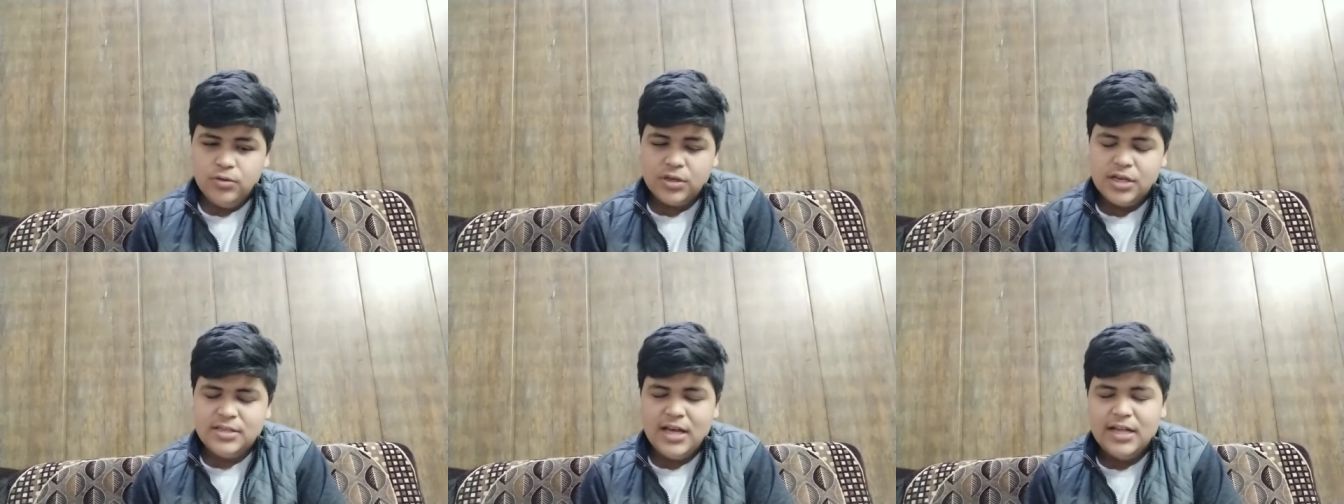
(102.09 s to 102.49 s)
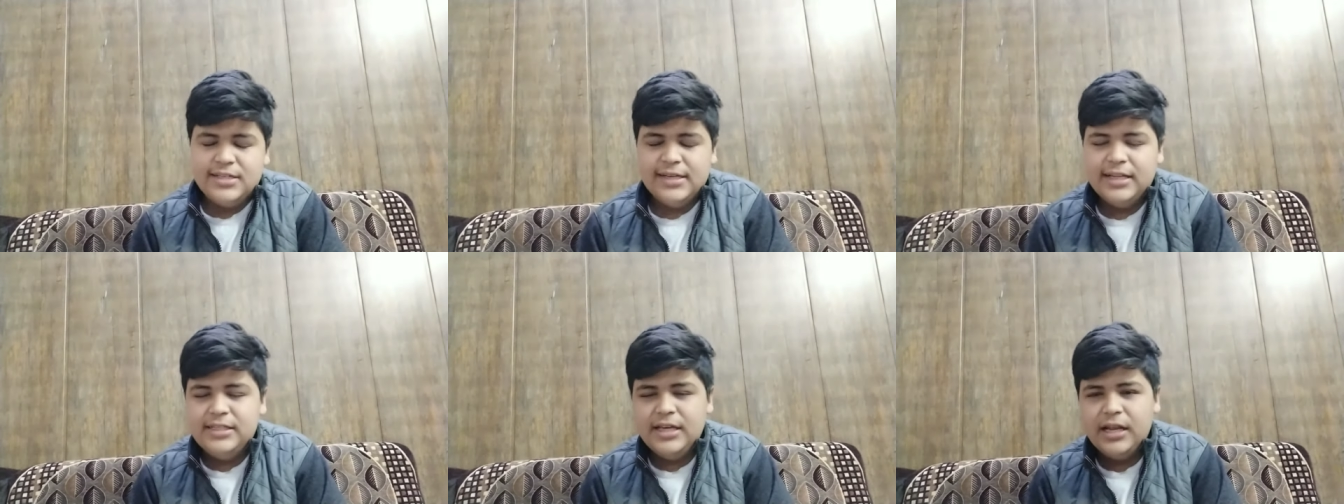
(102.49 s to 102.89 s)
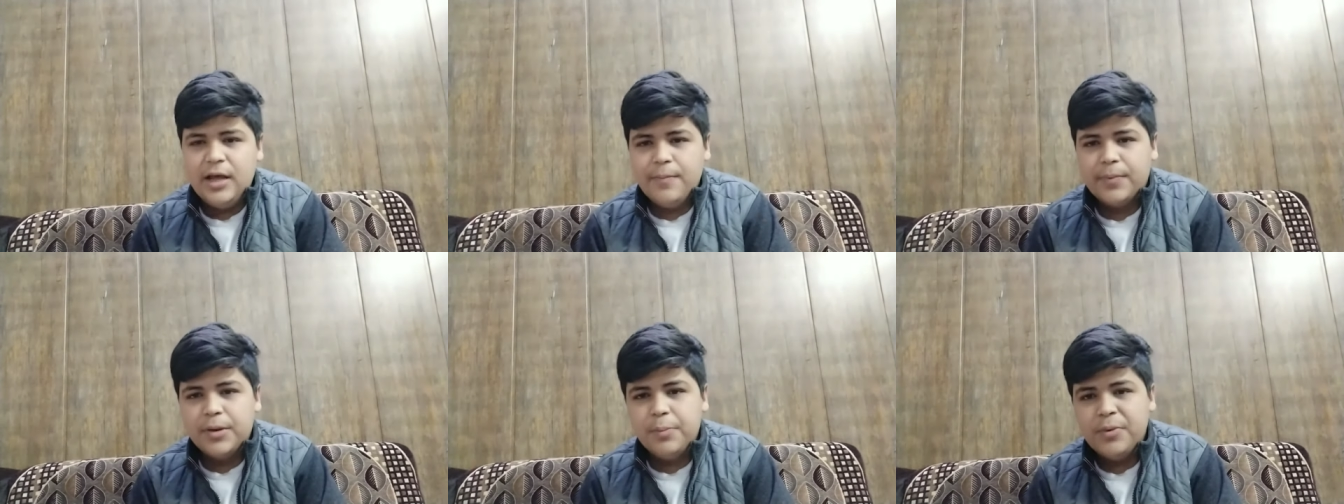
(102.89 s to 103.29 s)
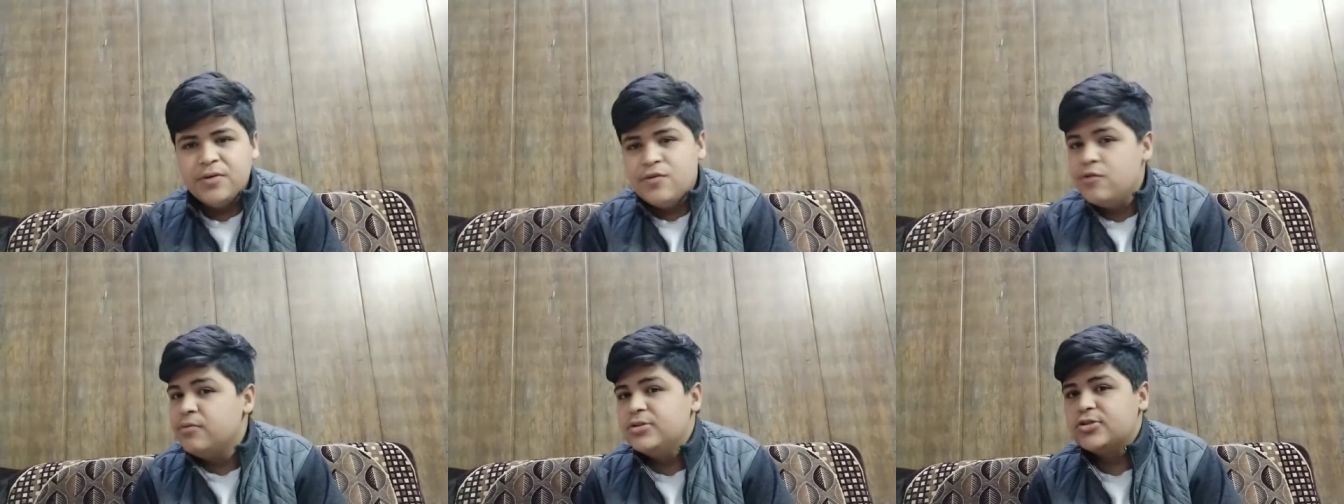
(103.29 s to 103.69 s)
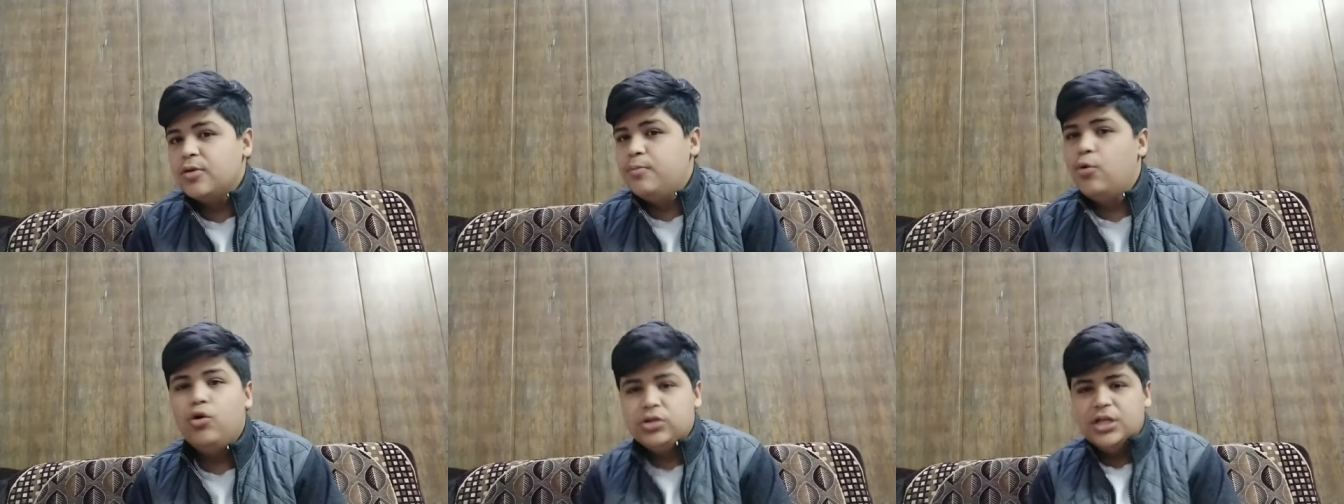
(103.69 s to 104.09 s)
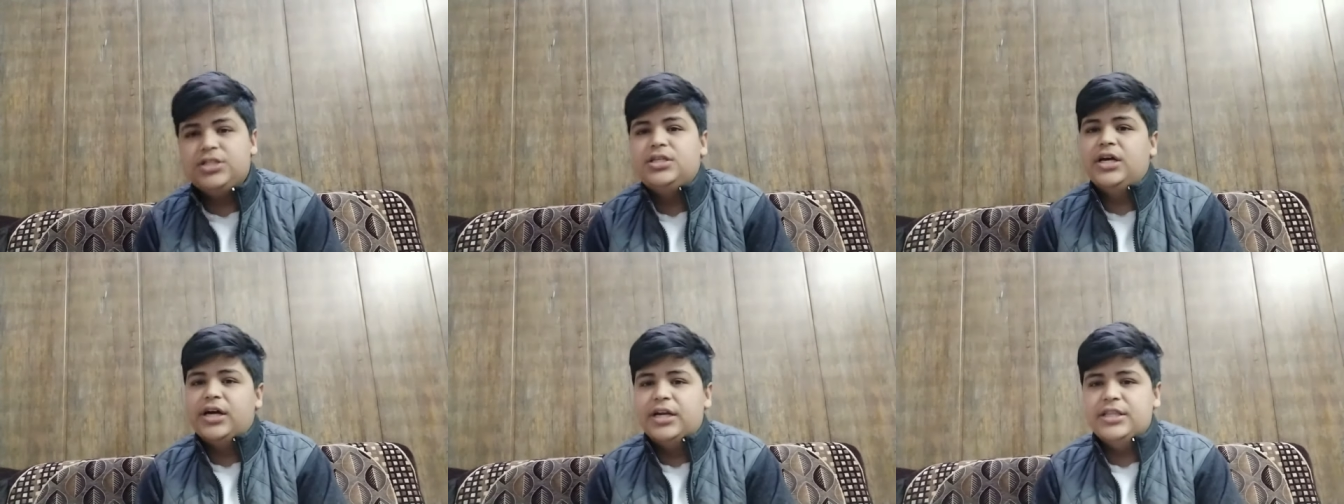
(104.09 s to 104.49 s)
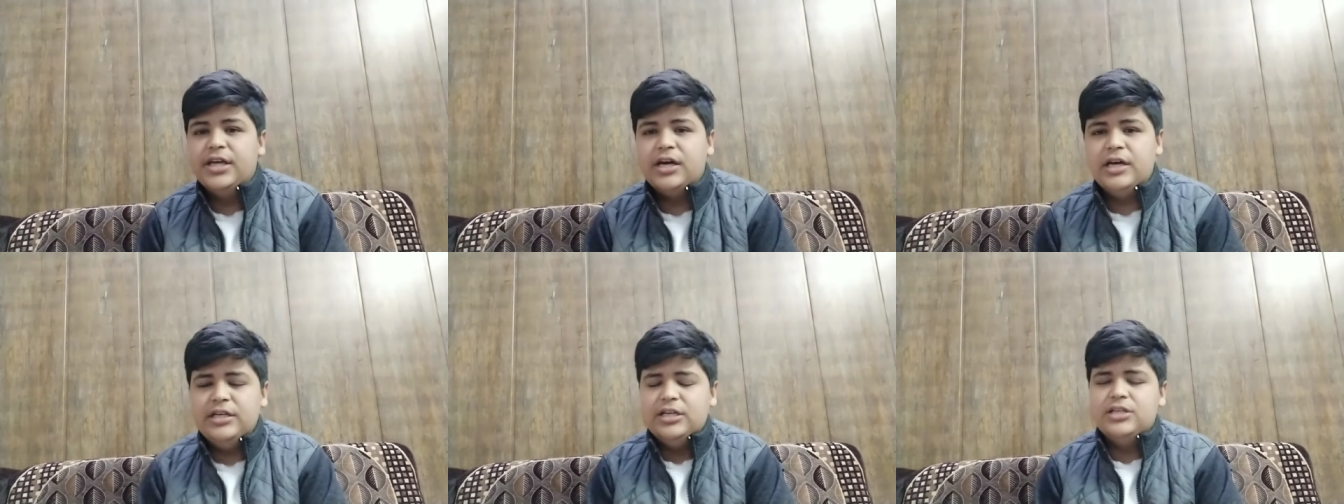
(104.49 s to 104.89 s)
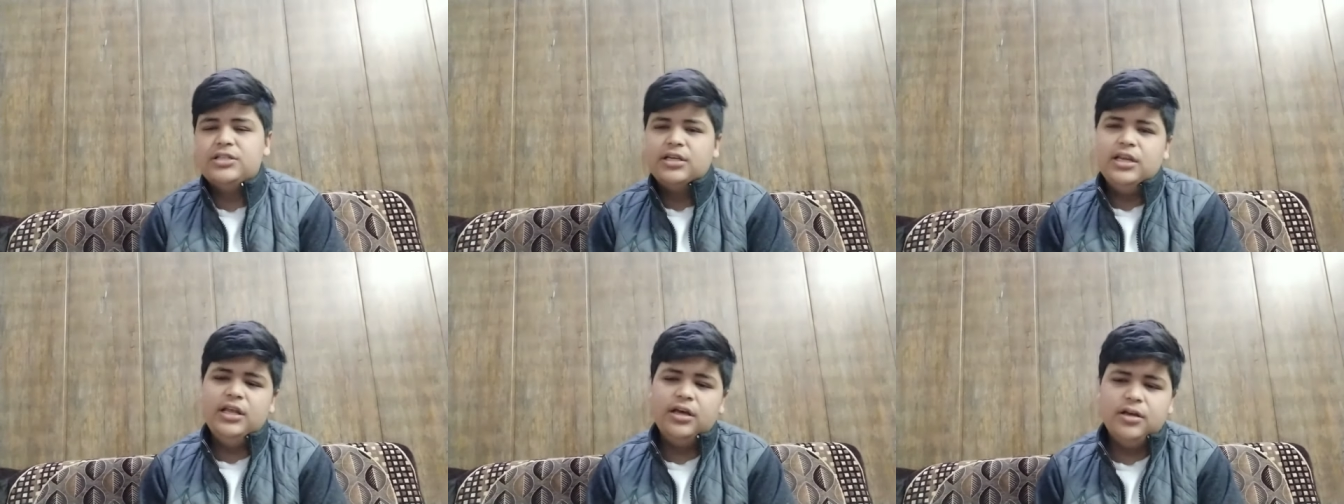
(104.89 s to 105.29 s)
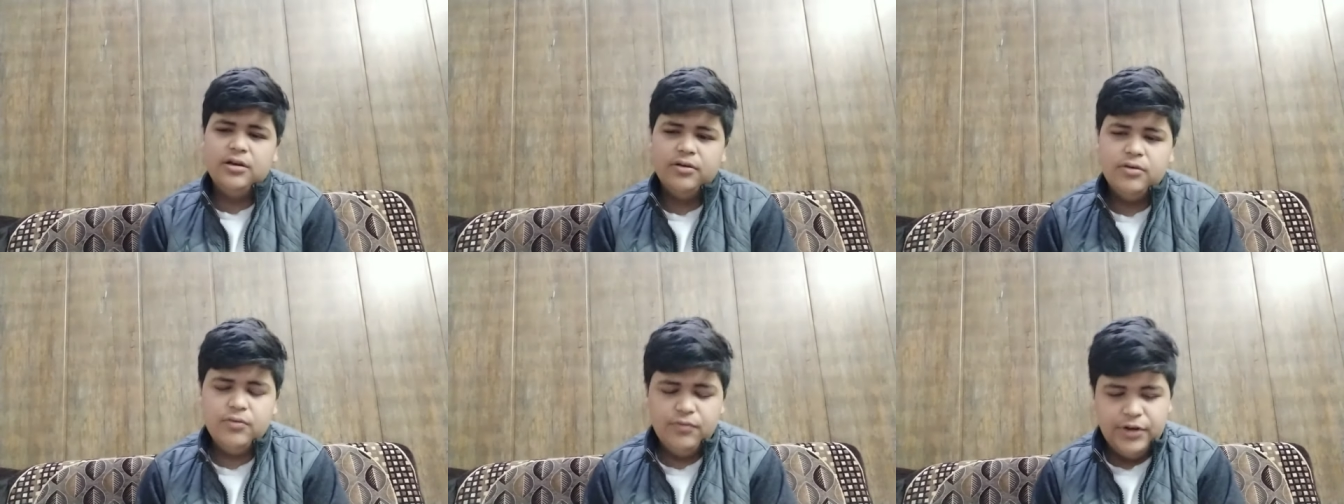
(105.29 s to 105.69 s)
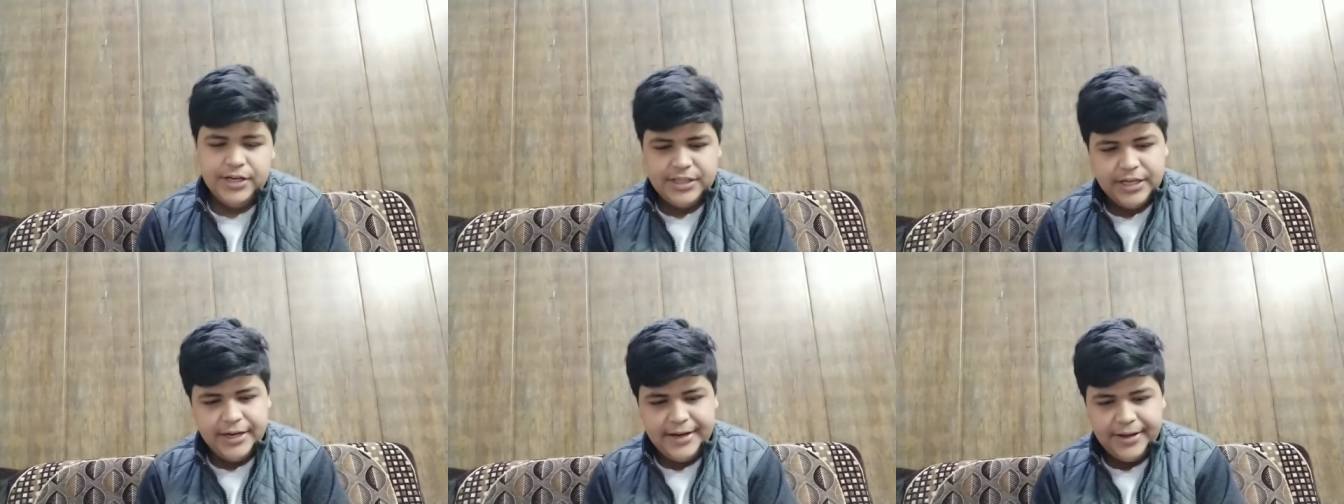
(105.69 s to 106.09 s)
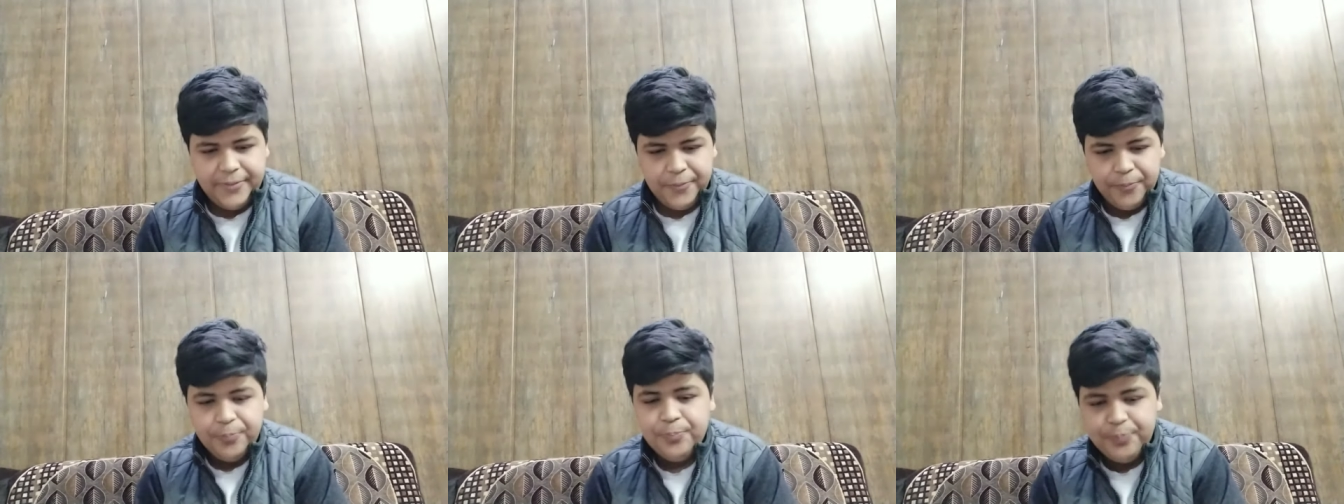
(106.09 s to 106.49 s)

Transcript: उसके साथ साथ यार आपकी परफॉर्मेंस को बहुत अच्छा कर देगा ये इसके लिए वर्थ इट है